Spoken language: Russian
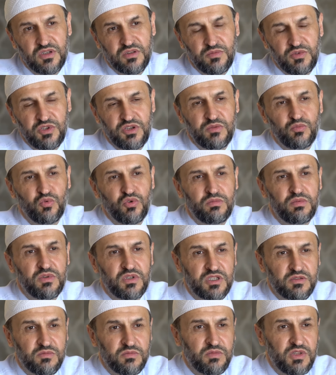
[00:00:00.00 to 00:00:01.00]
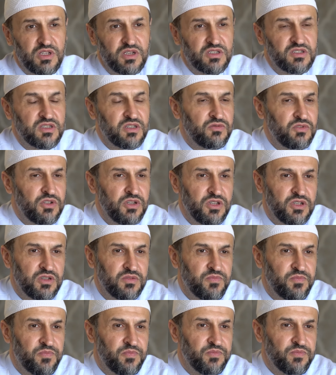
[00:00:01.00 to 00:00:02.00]
мир ему и благословение.
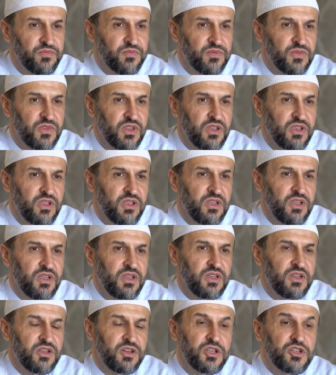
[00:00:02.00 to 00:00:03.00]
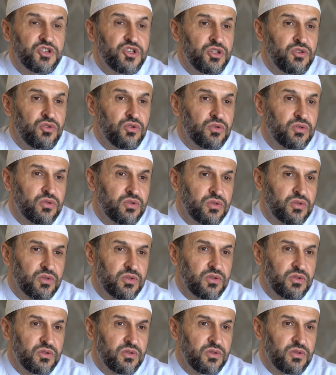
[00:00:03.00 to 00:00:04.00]
Речь идет
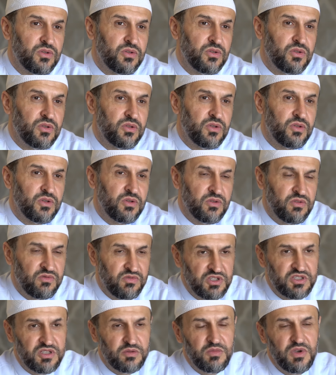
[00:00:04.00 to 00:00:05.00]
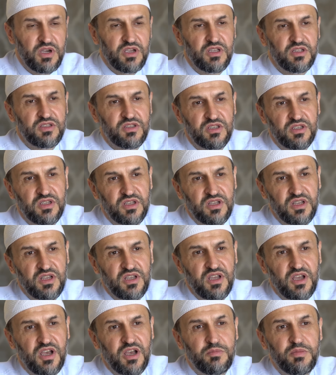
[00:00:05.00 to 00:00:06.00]
в этом аяте
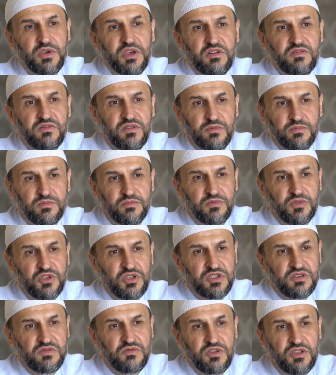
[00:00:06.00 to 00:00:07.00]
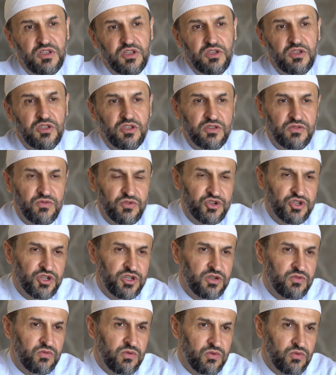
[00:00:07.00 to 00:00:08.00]
о первом низведении
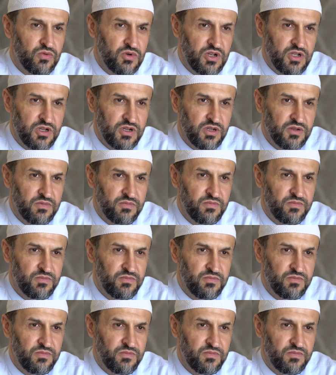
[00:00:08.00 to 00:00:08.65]
священного Корана.